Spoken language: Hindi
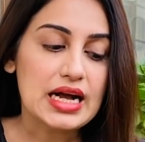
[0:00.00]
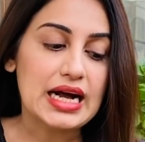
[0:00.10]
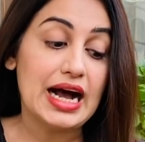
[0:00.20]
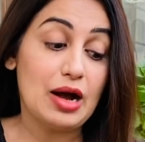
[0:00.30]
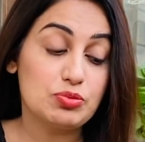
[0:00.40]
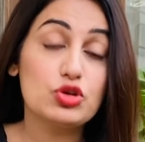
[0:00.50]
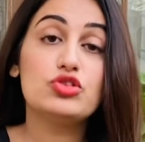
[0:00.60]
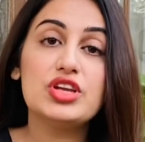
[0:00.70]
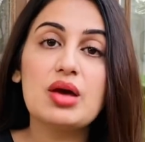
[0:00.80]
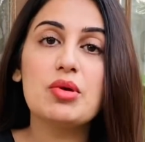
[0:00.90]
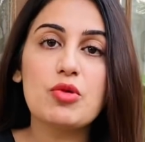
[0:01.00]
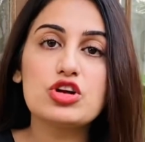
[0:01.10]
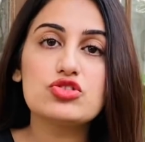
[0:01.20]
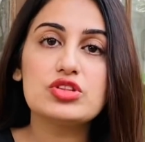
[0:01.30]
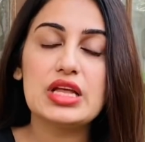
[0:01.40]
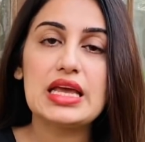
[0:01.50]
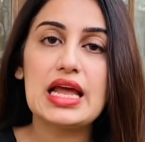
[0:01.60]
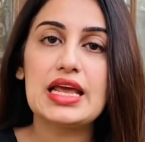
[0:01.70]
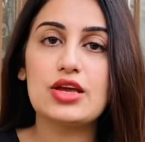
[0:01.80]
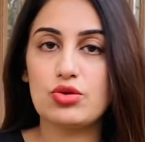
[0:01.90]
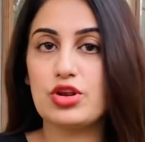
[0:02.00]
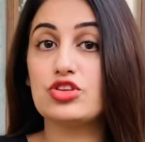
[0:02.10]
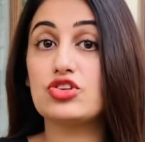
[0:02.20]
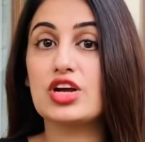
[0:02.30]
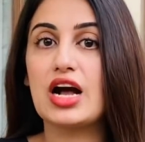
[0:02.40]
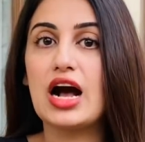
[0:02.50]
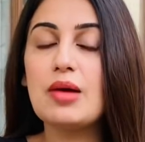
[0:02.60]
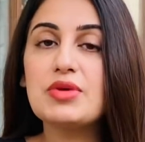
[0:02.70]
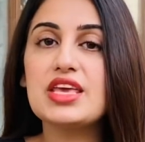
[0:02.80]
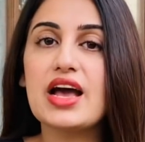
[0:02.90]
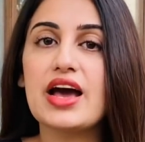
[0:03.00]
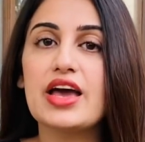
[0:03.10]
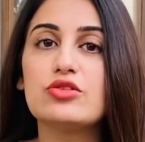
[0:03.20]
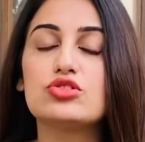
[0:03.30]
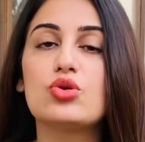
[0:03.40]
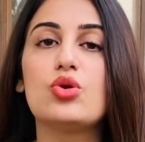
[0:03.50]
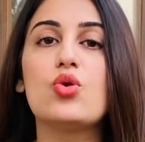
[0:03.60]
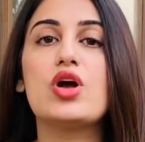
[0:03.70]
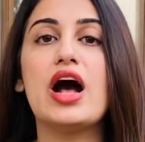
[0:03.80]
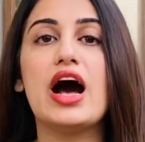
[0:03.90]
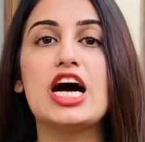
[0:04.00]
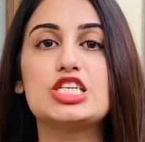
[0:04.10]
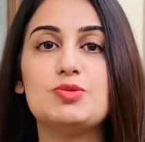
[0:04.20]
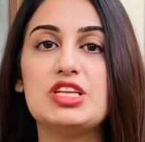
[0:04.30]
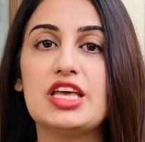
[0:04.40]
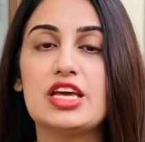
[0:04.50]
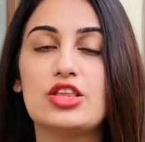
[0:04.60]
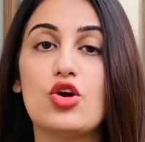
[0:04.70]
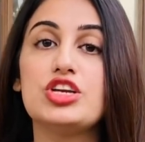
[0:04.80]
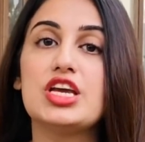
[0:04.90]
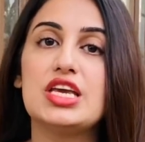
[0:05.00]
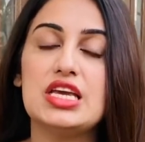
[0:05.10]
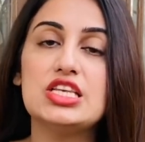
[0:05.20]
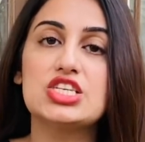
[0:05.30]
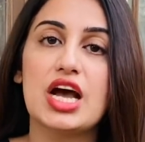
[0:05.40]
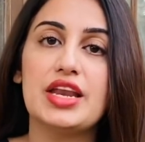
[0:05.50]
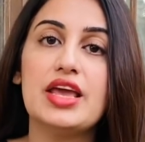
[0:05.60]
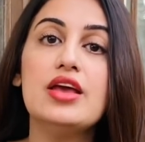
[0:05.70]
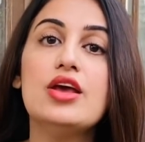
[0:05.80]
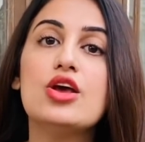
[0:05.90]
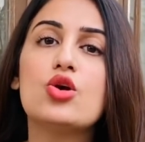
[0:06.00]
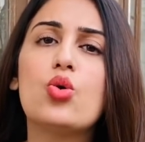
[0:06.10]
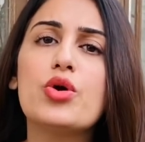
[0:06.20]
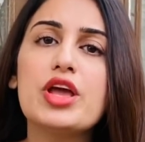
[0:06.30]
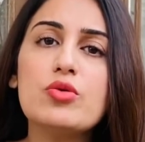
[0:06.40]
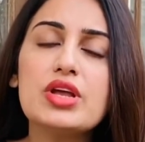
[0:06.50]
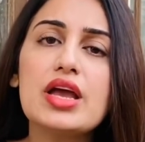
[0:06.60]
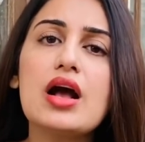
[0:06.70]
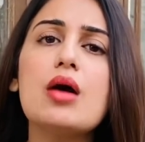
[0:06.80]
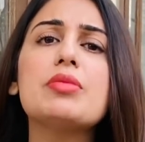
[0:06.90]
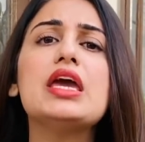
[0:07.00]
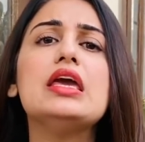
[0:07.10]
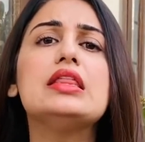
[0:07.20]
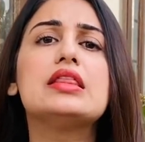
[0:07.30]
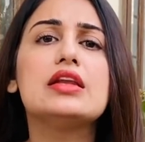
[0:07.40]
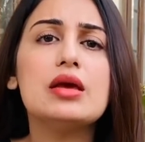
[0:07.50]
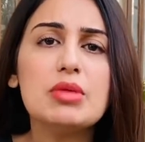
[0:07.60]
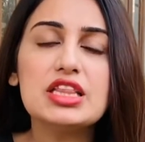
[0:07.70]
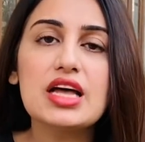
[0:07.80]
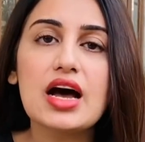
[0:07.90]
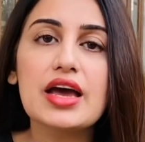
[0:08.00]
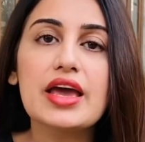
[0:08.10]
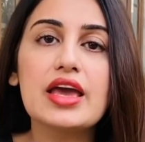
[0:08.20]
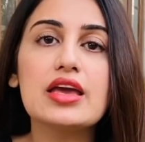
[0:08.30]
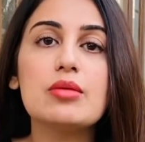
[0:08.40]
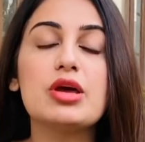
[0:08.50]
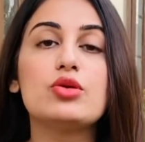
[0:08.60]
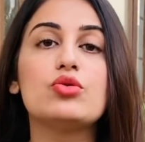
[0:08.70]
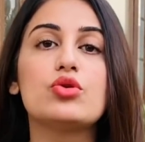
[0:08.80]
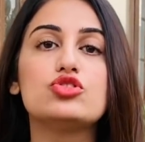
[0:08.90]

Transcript: अब तो दुनिया में मौजूद नहीं है लेकिन उन्होंने जो काम किया है उसको लोग आज भी देखते हैं और यकीन जाने गोरे उनके काम के इतने मद्दा हैं कि मैंने उनको